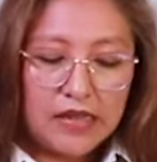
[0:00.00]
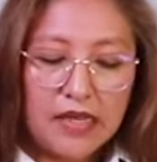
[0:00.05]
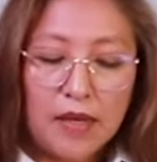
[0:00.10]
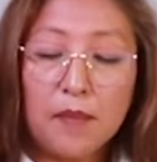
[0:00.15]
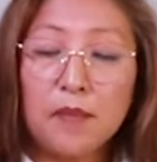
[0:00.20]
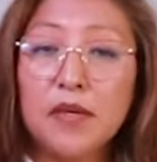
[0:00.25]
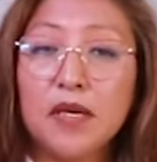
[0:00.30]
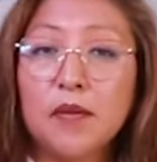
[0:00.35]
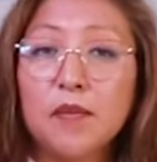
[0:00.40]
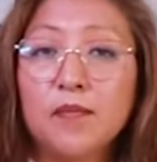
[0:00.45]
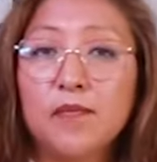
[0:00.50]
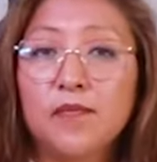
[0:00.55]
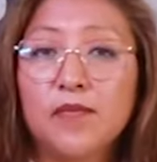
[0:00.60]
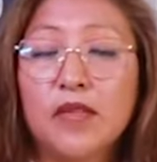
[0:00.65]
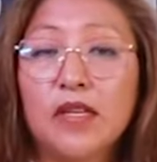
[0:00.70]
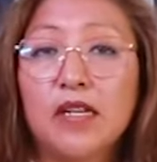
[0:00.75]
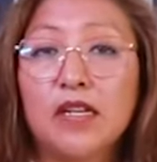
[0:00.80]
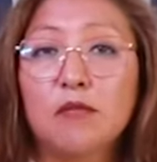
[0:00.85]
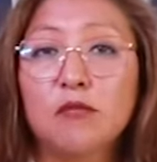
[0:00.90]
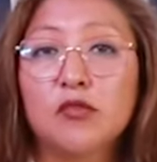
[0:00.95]
También
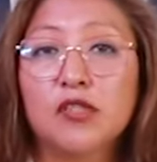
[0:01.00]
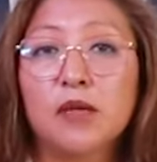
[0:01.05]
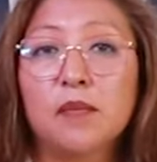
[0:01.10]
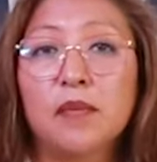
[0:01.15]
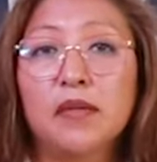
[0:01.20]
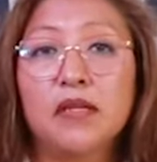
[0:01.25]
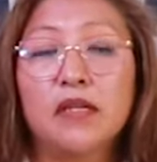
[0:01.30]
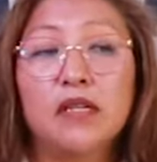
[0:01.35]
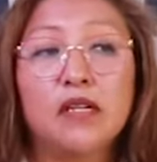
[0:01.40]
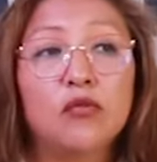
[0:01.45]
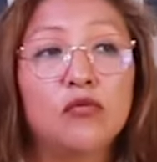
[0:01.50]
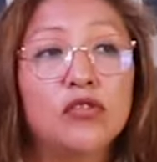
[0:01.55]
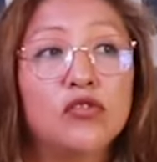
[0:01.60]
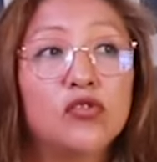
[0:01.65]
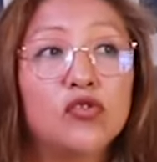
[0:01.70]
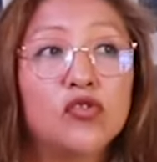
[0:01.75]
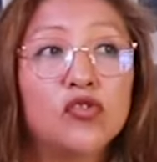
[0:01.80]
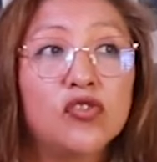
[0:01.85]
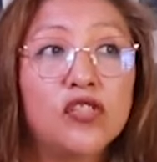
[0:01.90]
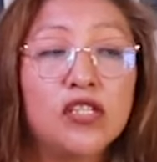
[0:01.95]
tenemos que pedir a
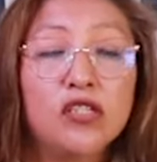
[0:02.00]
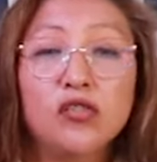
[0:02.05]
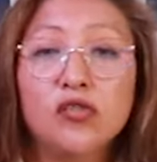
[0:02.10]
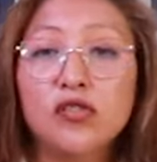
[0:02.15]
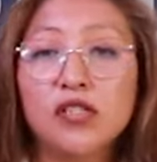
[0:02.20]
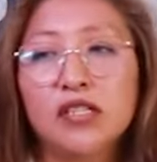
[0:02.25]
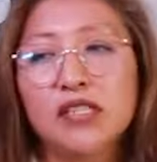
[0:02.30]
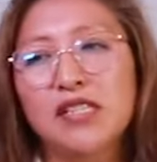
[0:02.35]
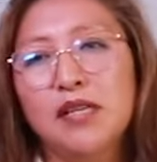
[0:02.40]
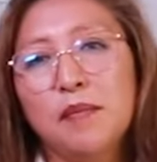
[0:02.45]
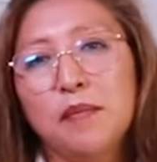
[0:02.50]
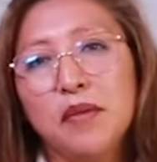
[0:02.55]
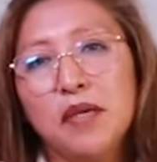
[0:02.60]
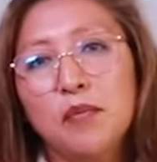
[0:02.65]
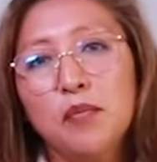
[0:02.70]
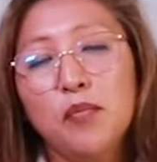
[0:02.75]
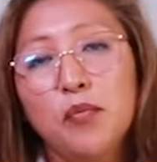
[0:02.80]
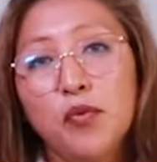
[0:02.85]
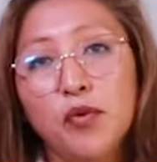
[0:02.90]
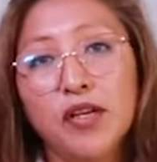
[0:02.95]
nuestros niños que
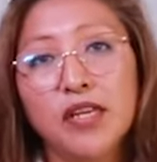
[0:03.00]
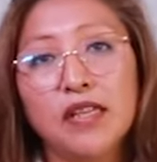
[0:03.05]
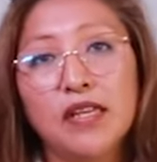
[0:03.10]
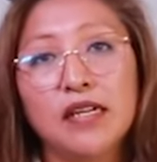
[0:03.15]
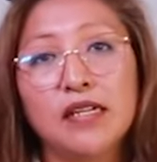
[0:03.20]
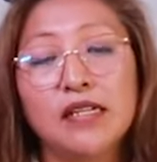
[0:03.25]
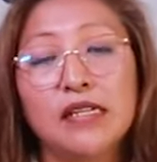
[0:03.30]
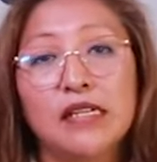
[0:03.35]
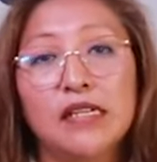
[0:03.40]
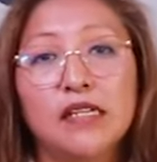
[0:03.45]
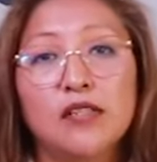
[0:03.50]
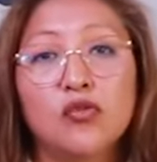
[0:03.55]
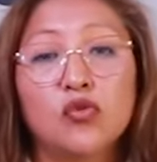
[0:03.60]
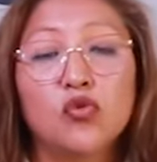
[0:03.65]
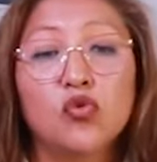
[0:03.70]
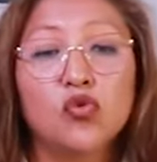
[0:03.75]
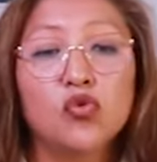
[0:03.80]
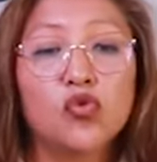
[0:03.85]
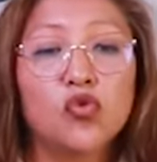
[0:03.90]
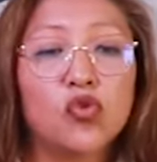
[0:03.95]
también puedan
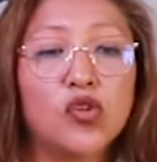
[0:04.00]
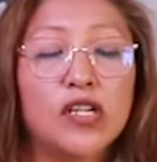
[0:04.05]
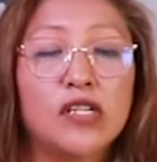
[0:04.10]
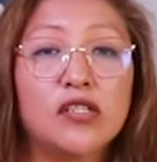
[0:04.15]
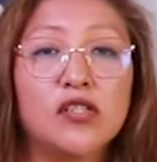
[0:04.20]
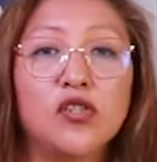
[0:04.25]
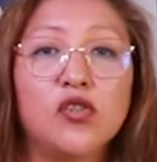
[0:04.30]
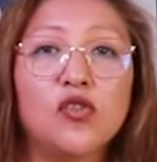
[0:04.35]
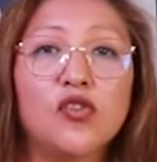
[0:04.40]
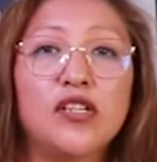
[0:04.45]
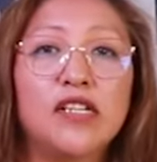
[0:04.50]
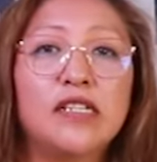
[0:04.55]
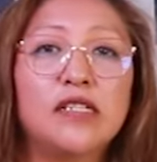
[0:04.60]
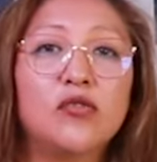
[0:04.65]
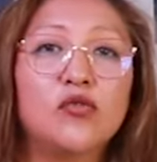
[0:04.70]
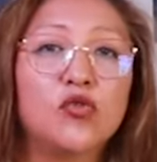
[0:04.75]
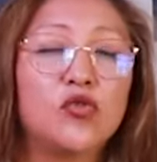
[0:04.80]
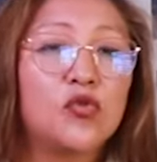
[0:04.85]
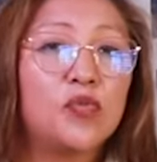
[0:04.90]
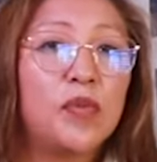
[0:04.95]
sus
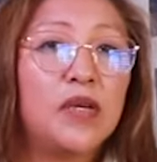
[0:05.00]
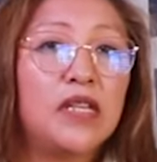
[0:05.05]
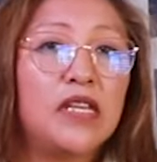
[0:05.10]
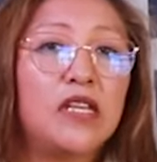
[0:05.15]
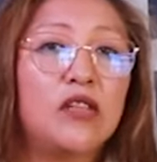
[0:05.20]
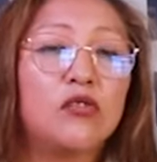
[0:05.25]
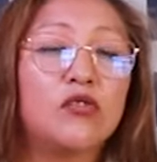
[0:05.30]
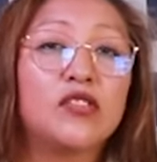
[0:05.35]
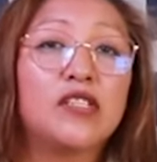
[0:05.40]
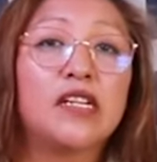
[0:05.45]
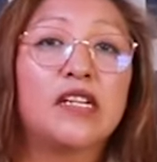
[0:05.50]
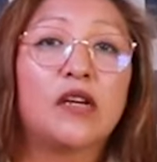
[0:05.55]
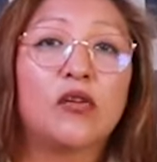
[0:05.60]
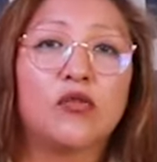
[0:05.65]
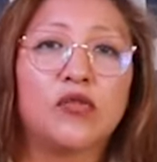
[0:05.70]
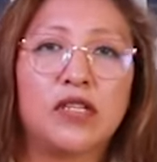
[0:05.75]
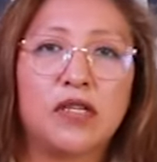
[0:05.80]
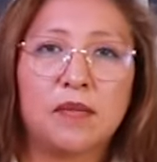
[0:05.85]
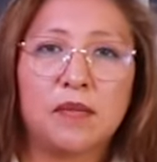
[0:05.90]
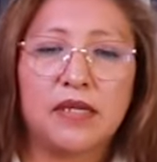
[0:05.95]
oraciones, sus pedidos ser
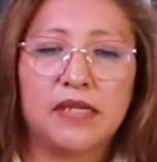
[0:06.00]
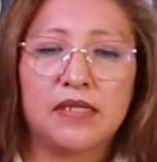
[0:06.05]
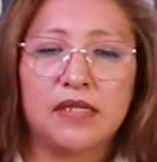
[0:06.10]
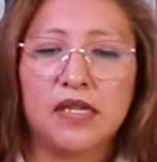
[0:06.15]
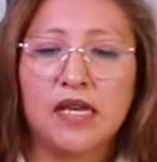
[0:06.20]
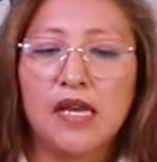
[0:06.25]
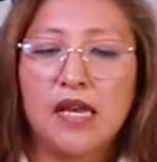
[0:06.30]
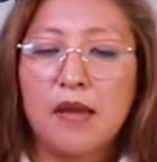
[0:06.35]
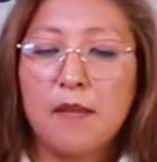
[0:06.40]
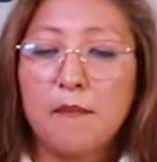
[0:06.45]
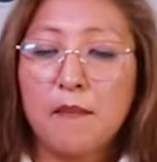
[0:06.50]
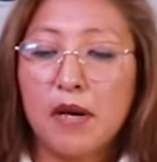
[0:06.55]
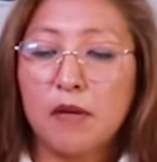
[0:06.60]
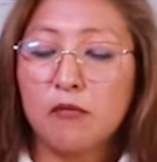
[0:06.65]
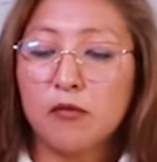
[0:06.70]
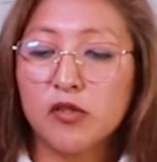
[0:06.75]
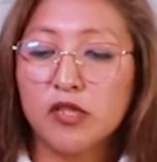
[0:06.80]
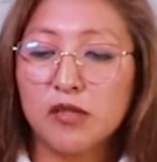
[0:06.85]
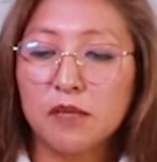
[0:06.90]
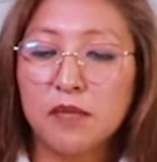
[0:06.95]
audibles.
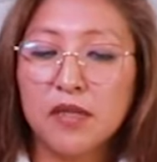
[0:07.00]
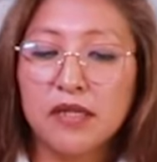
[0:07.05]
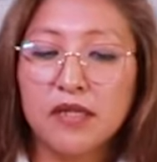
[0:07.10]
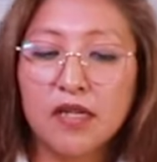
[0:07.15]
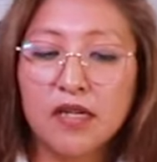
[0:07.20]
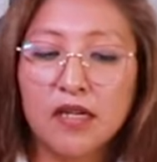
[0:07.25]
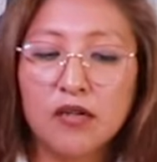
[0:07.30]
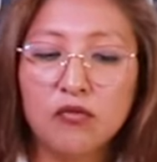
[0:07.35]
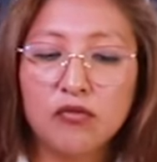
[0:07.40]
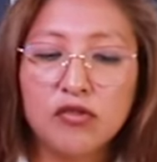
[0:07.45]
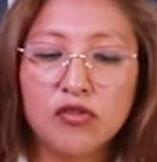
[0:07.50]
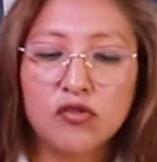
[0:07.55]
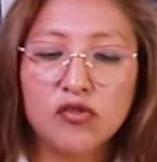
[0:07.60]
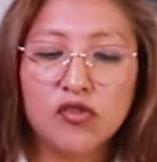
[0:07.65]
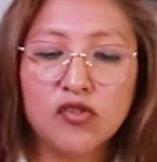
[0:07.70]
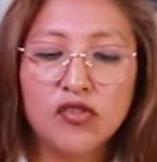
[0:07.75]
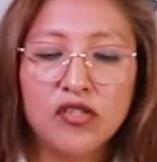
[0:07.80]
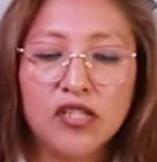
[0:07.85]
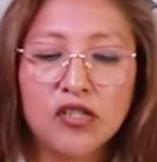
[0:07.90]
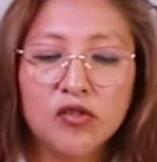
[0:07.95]
Vamos a invitar a
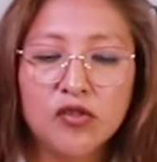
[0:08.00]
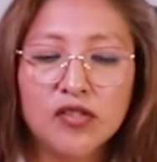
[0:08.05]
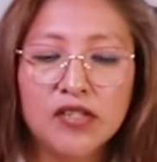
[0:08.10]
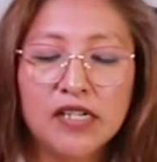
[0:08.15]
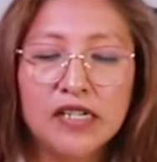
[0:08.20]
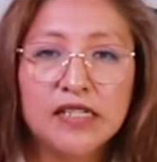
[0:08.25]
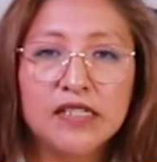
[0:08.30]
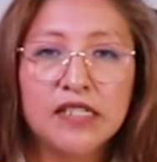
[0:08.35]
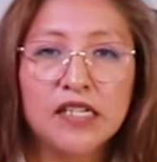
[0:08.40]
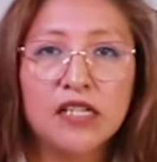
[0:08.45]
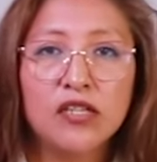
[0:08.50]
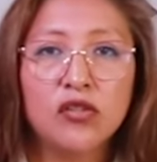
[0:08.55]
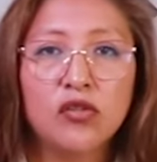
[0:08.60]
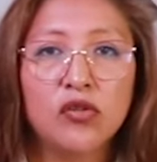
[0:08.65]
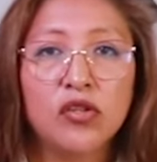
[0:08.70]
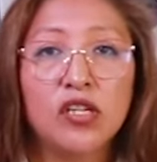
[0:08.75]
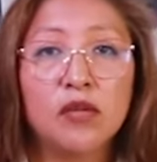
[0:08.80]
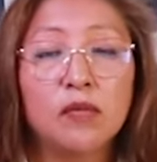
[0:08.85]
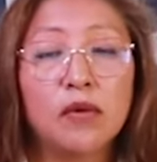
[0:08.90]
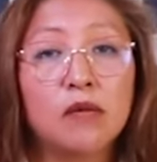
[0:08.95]
nuestros niños al
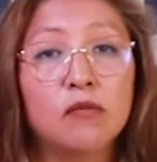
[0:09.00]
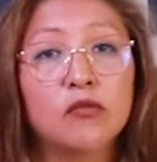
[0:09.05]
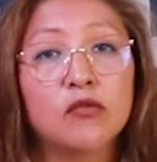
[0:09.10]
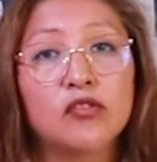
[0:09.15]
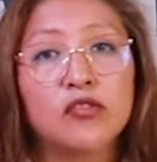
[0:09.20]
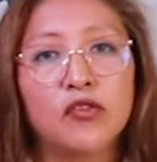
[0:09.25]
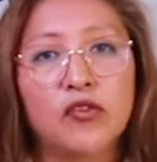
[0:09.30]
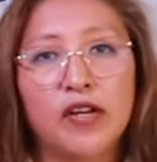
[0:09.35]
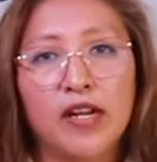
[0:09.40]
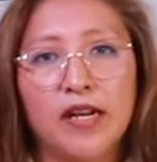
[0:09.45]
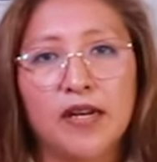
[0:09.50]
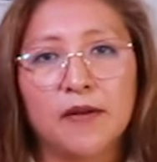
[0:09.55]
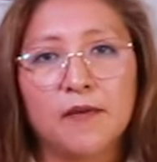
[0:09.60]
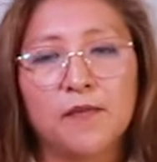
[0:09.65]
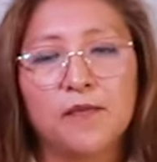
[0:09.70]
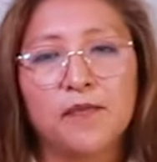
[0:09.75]
centro y vamos a orar.